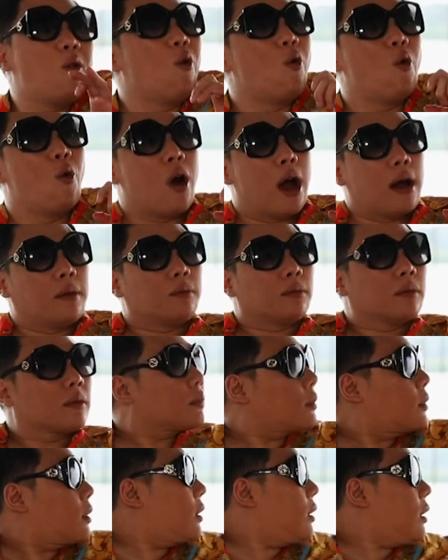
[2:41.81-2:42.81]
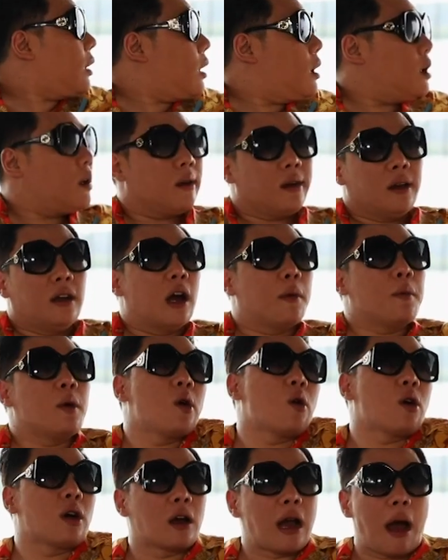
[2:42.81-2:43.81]
งูอ่ะเหลือไม่
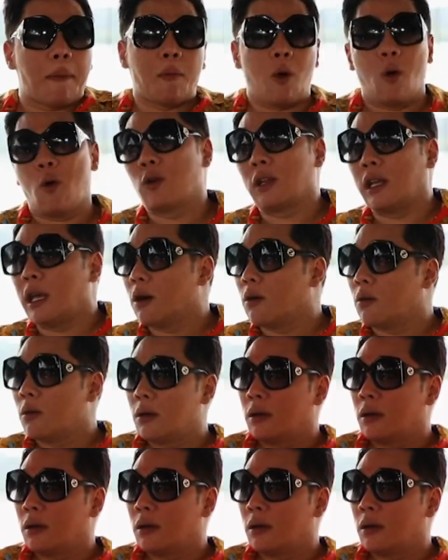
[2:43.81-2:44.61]
กลับมาองค์เดียว